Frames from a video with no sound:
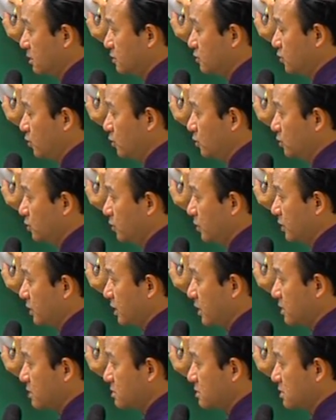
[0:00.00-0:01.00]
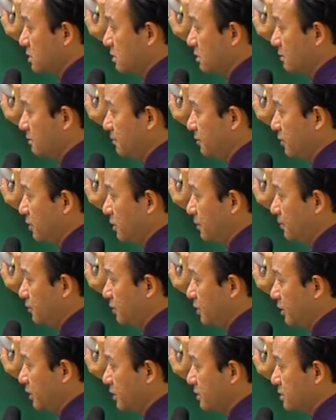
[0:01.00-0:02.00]
용도의 다양성,
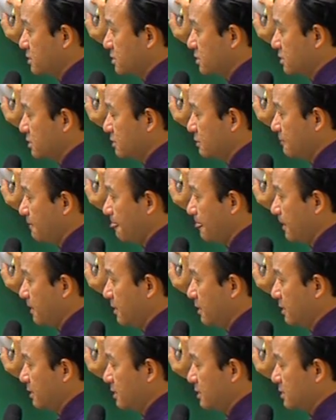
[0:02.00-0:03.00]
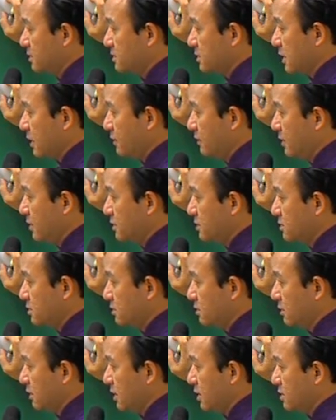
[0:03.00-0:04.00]
병합분할의 가능성,
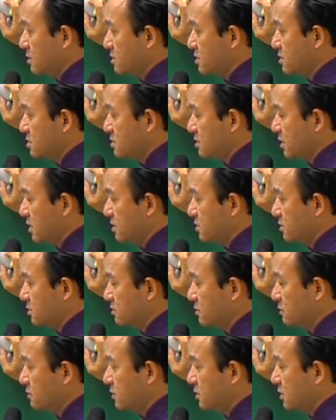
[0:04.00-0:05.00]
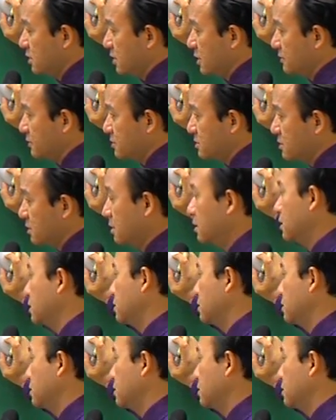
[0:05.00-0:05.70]
사회적, 경제적, 행정적 위치의 가능성